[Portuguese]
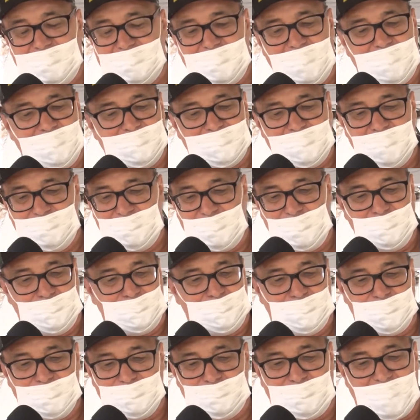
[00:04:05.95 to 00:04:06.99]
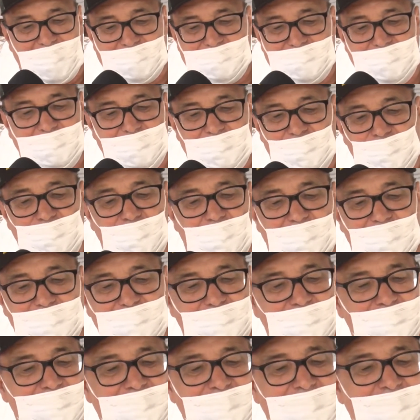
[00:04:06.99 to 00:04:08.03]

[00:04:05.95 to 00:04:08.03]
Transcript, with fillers: que tem sempre um parceirão nosso,